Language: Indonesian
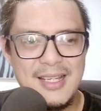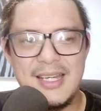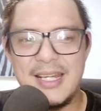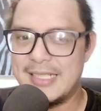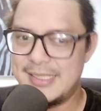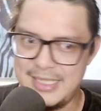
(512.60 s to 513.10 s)

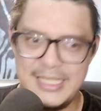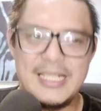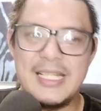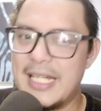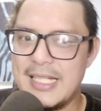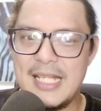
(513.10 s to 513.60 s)
Keren sih ini
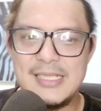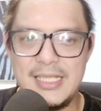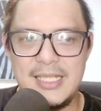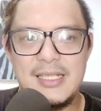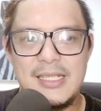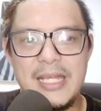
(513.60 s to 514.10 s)
keren asli.
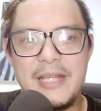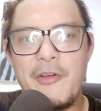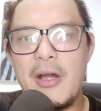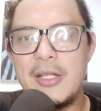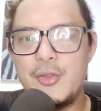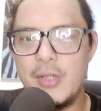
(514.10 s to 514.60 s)
Teknik
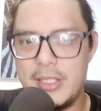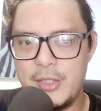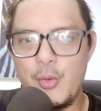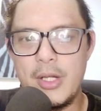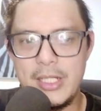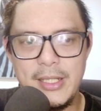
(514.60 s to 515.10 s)
vokalnya juga
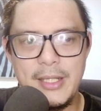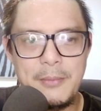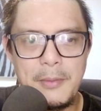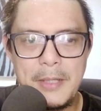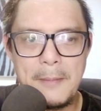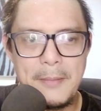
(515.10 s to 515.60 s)
dikeluarin ya
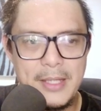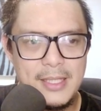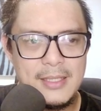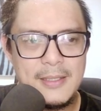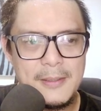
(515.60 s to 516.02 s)
beberapa ya.